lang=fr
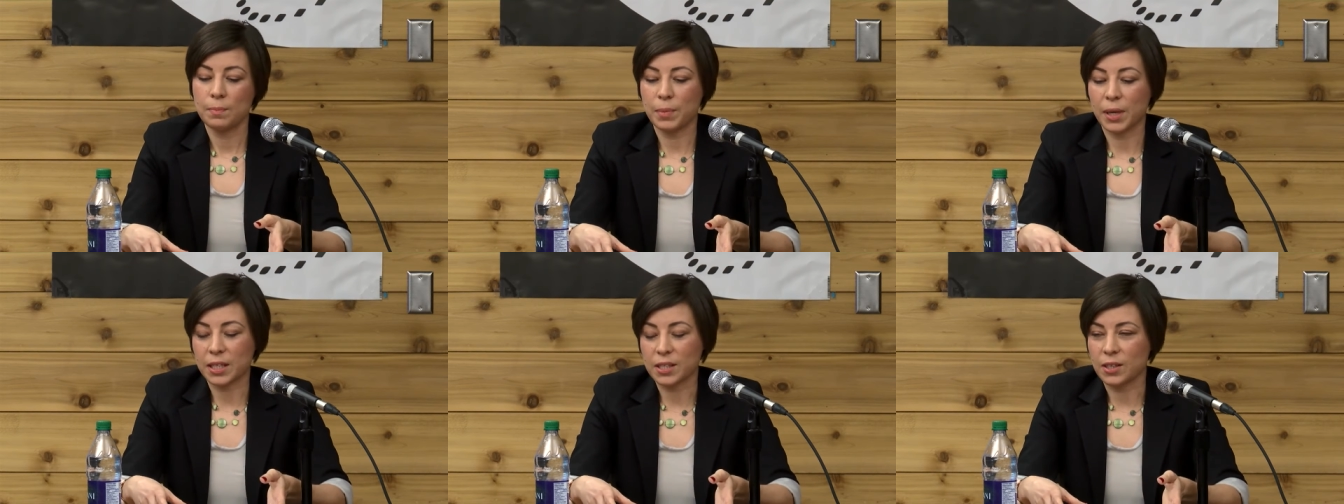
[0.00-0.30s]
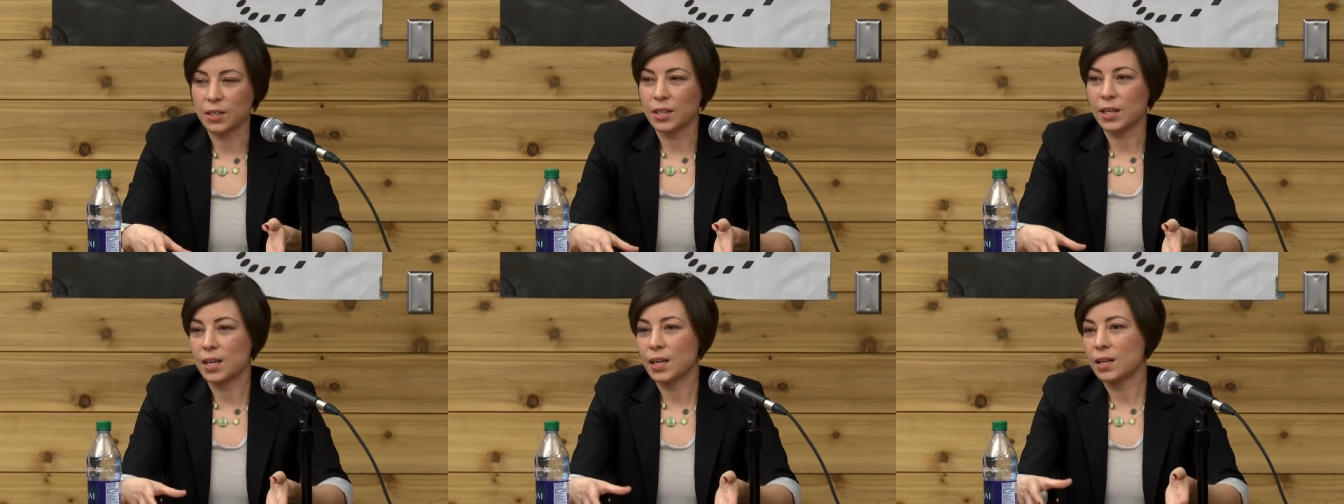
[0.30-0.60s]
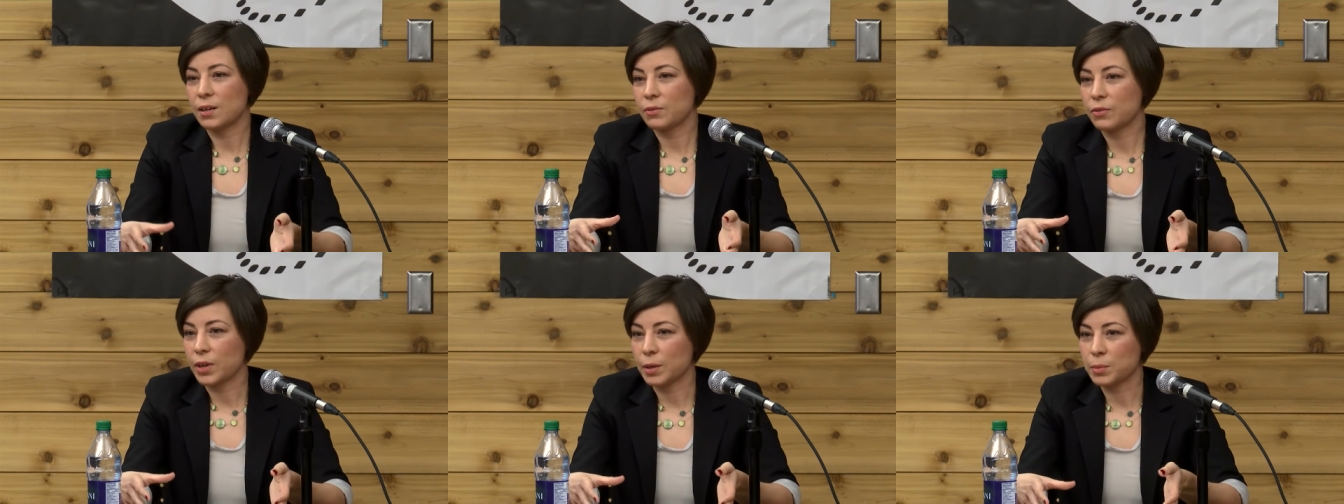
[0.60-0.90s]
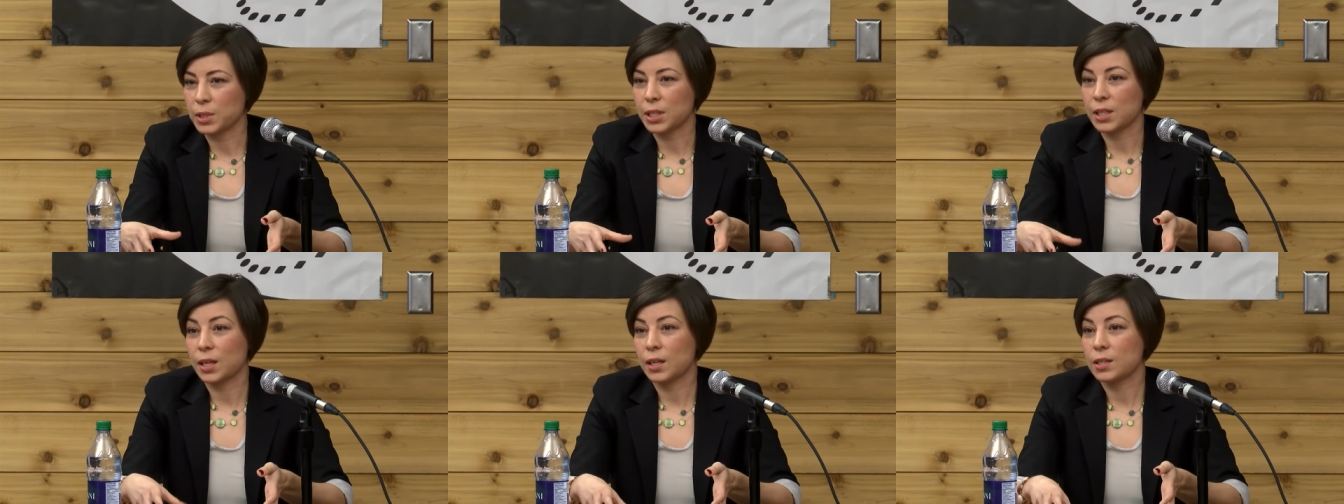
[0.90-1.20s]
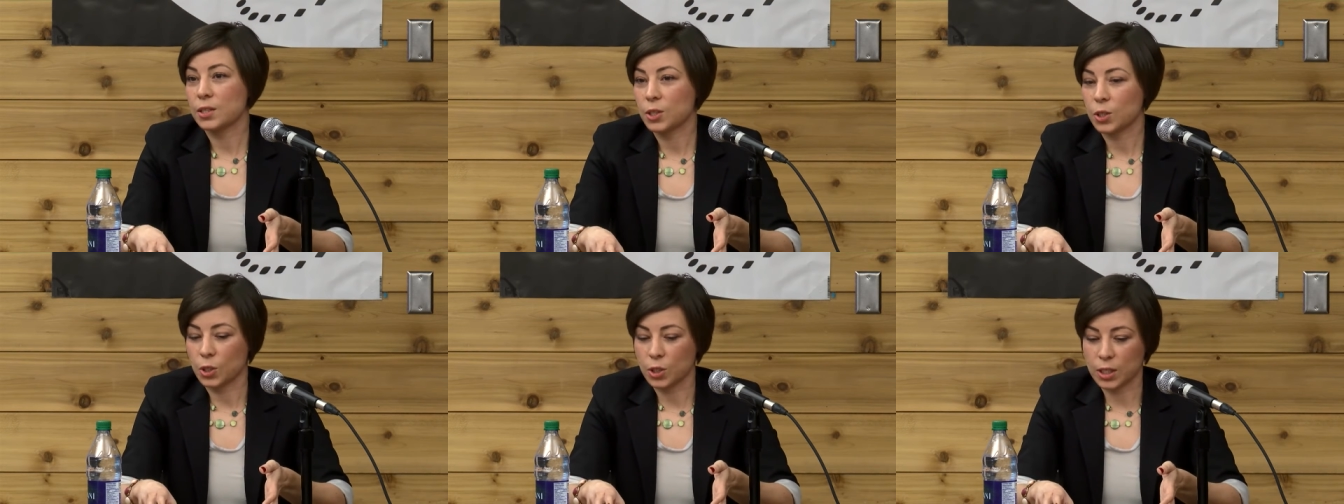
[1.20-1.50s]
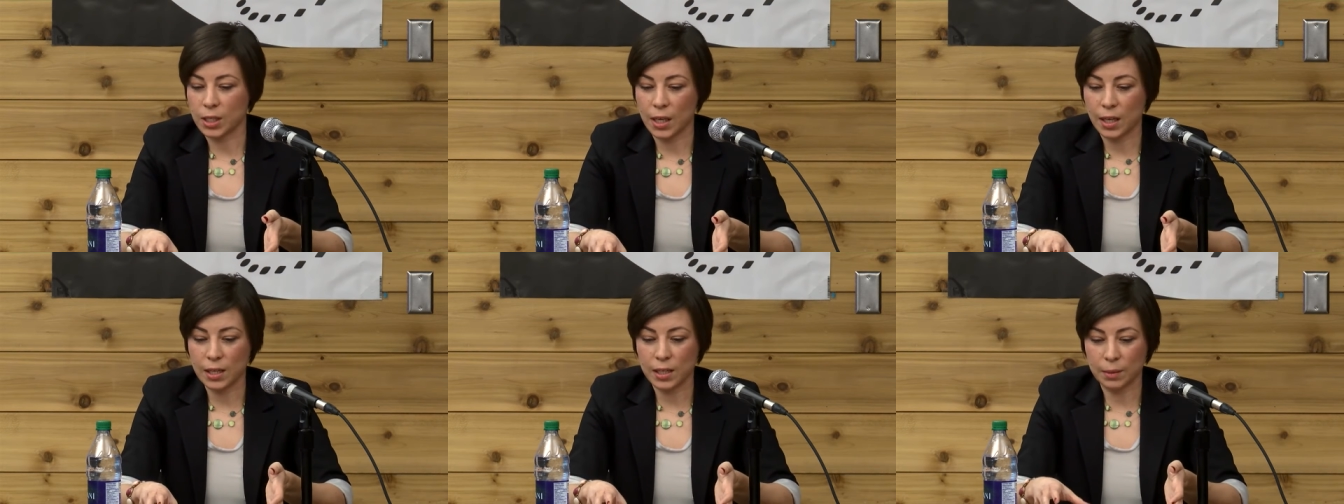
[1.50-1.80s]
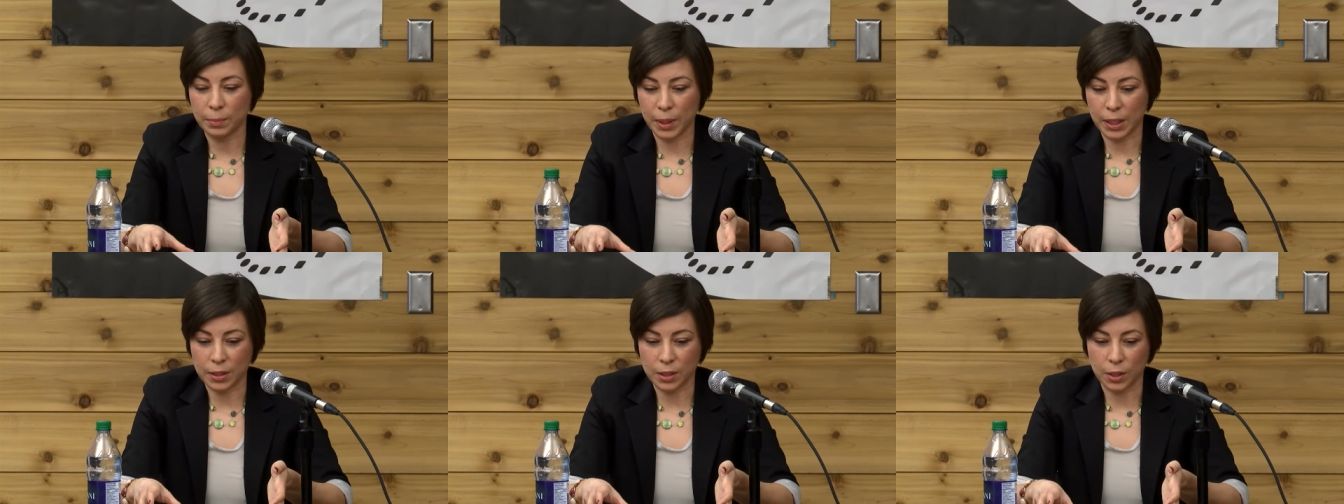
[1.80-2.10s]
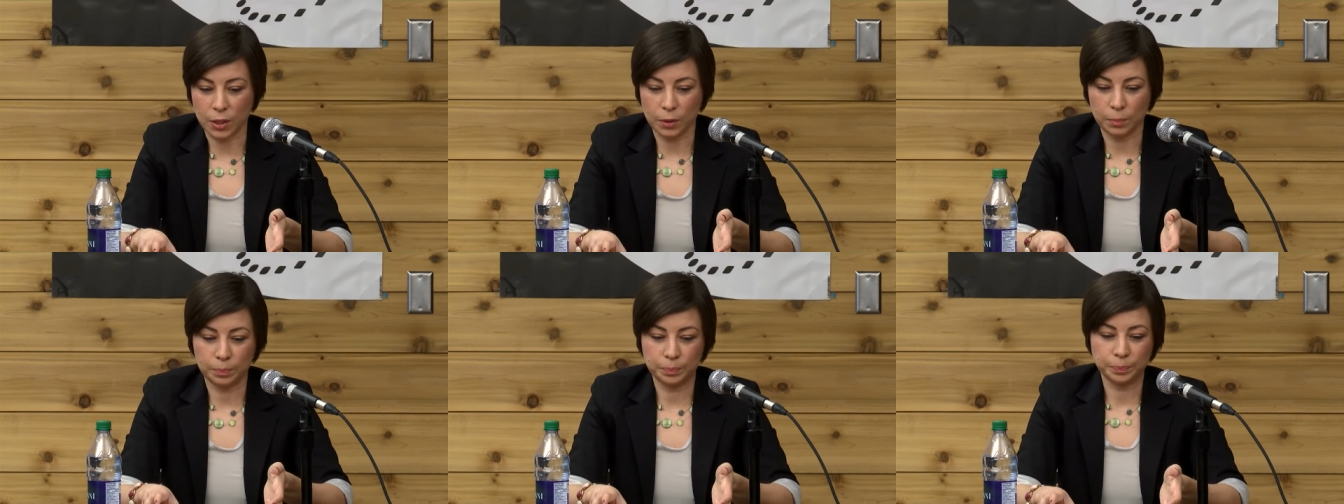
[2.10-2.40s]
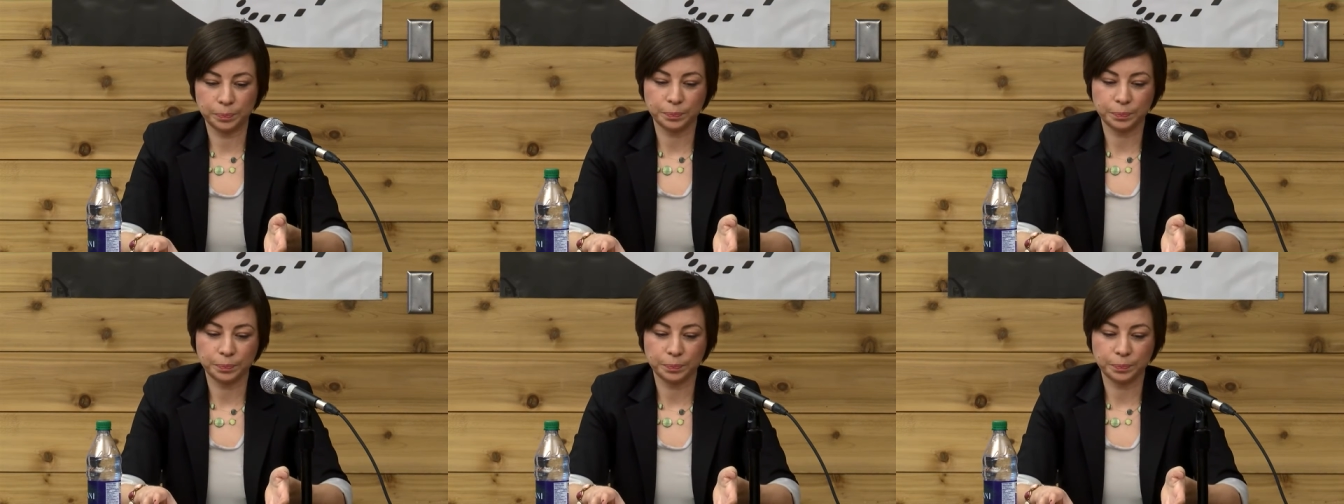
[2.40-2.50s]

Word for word: personnel, familiale, social des personnes.